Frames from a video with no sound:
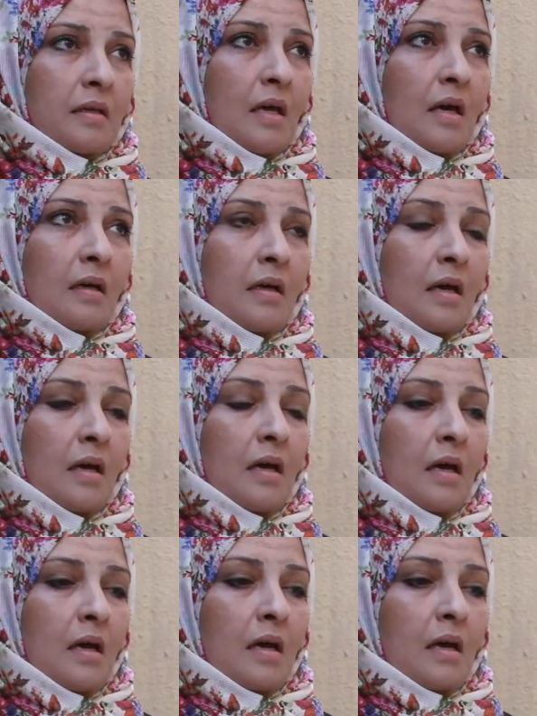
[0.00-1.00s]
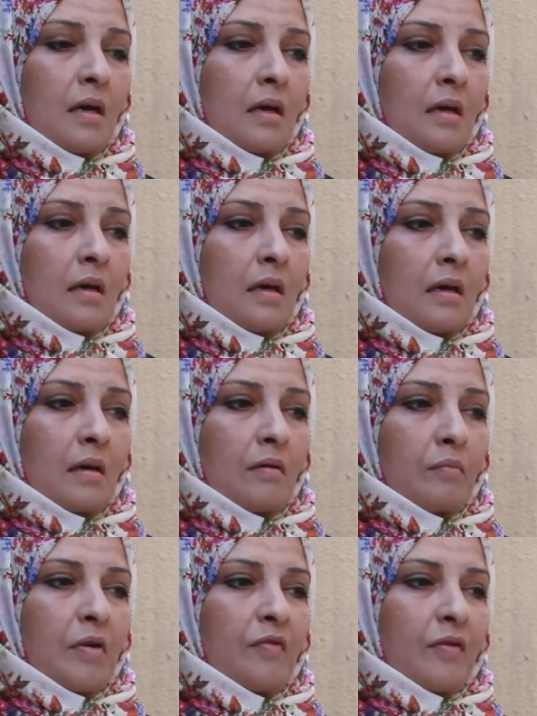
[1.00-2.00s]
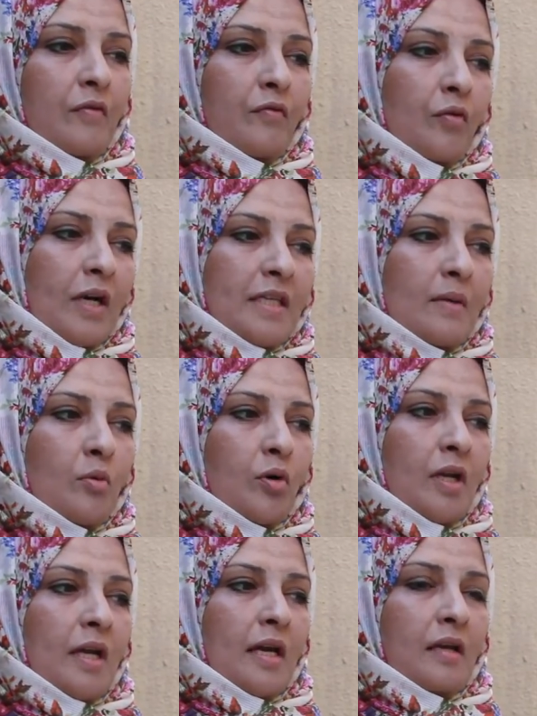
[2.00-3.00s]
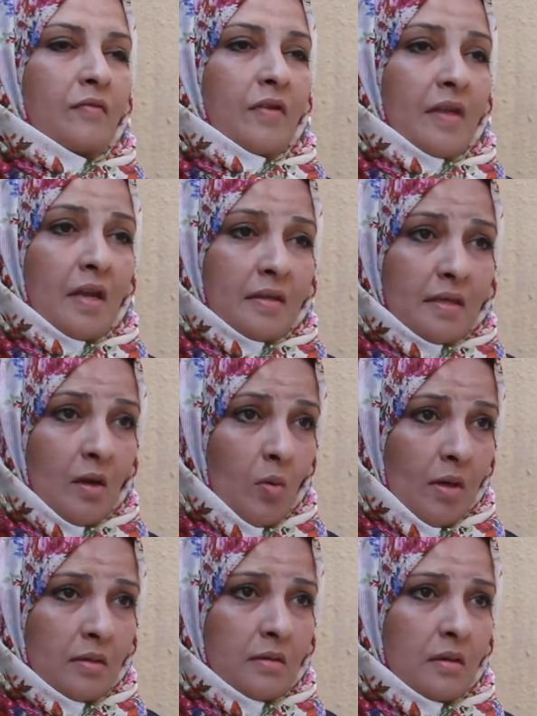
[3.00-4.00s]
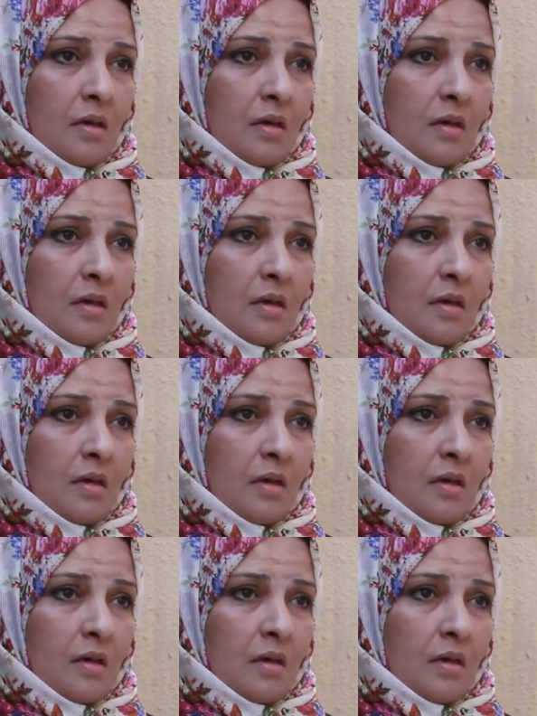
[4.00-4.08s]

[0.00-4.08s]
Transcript: الطاغية آه، وقتها ممكن أنا كنت في ثلاث سنوات